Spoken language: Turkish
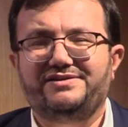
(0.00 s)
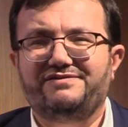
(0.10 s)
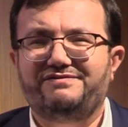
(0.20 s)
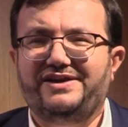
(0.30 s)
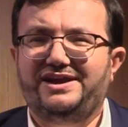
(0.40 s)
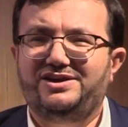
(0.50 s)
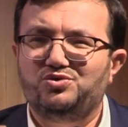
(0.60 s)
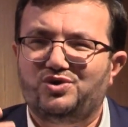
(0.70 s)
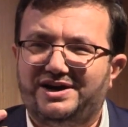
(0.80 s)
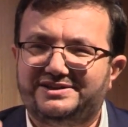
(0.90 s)
ve
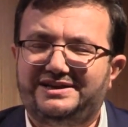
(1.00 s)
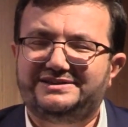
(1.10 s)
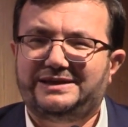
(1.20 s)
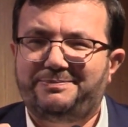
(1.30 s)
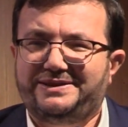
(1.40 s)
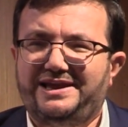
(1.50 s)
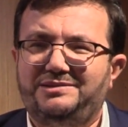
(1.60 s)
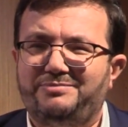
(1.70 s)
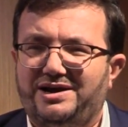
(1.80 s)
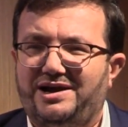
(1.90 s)
yukarıdan
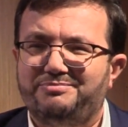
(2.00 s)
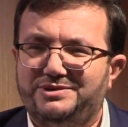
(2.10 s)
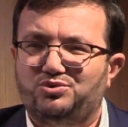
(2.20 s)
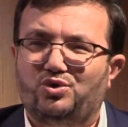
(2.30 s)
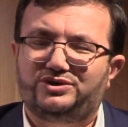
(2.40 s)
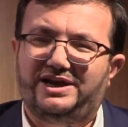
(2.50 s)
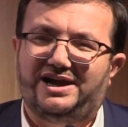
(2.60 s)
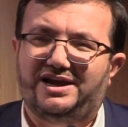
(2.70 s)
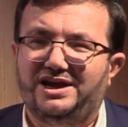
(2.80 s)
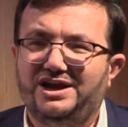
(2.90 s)
tepeden bakan bir
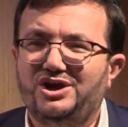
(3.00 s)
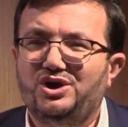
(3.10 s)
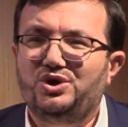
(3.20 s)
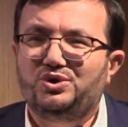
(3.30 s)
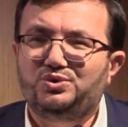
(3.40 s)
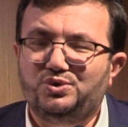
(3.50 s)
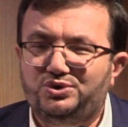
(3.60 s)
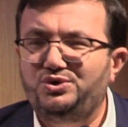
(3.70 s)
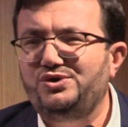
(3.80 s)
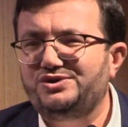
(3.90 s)
noktaya
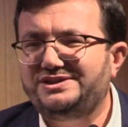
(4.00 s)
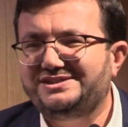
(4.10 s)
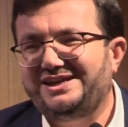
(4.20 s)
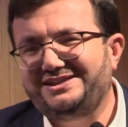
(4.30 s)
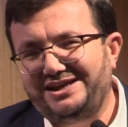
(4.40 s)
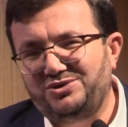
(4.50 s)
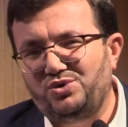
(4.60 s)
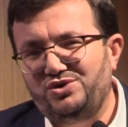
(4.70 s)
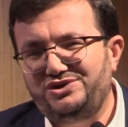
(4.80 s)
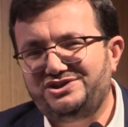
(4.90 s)
götürüyorsa zaten
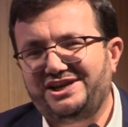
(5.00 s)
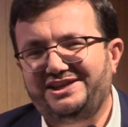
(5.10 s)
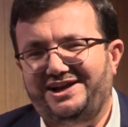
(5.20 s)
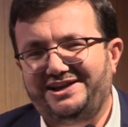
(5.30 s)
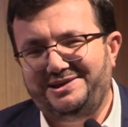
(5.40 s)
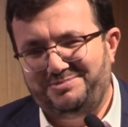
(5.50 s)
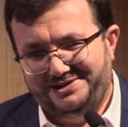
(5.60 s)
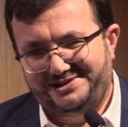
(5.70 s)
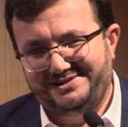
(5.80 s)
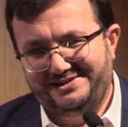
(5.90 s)
o şeytani
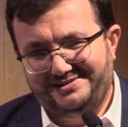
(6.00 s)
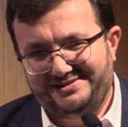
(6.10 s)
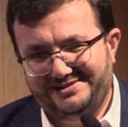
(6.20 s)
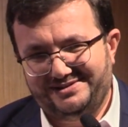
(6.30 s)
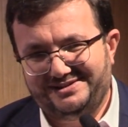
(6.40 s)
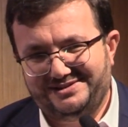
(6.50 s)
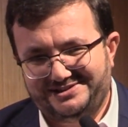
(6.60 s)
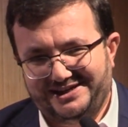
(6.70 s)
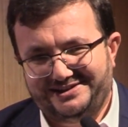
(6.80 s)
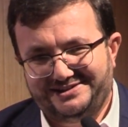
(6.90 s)
bir
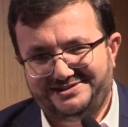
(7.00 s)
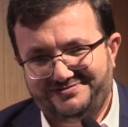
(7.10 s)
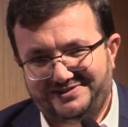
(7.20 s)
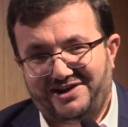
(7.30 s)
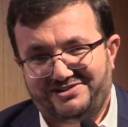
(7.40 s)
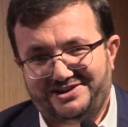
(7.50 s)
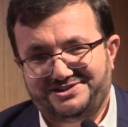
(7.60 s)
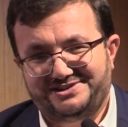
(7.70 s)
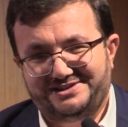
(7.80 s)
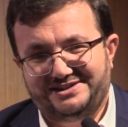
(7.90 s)
şeydir,
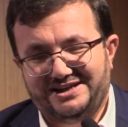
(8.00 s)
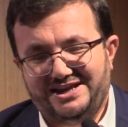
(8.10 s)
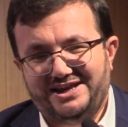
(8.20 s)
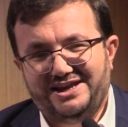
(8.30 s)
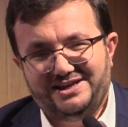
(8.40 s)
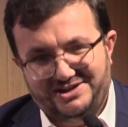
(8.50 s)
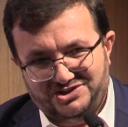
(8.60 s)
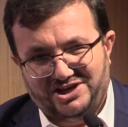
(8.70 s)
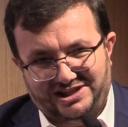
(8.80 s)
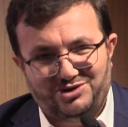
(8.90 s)
davranıştır.
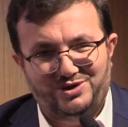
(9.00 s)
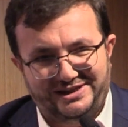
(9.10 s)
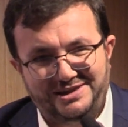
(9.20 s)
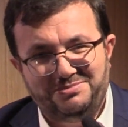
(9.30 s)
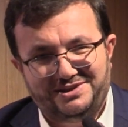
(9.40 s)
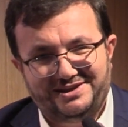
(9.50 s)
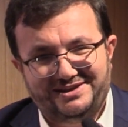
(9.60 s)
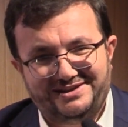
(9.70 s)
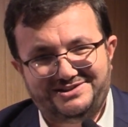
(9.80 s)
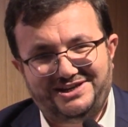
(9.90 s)
Şeytan öyle değil
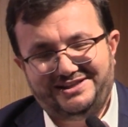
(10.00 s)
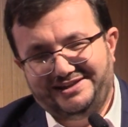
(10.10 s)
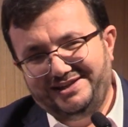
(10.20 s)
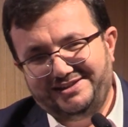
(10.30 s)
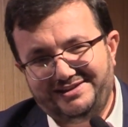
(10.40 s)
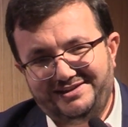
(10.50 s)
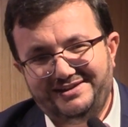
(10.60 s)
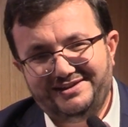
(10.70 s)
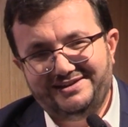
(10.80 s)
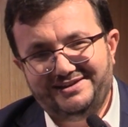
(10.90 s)
miydi? Şeytan ne dedi?